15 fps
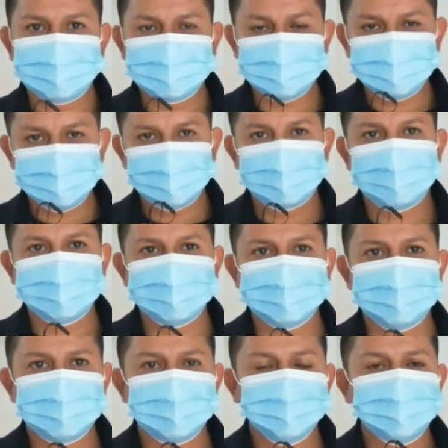Esto es
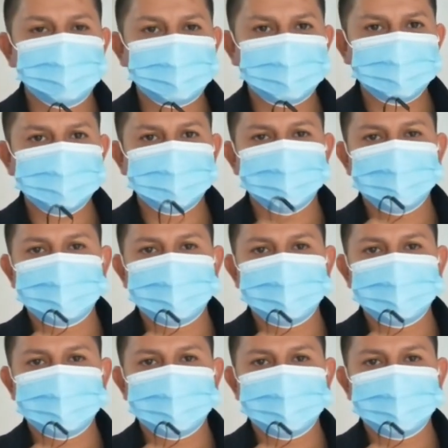un requisito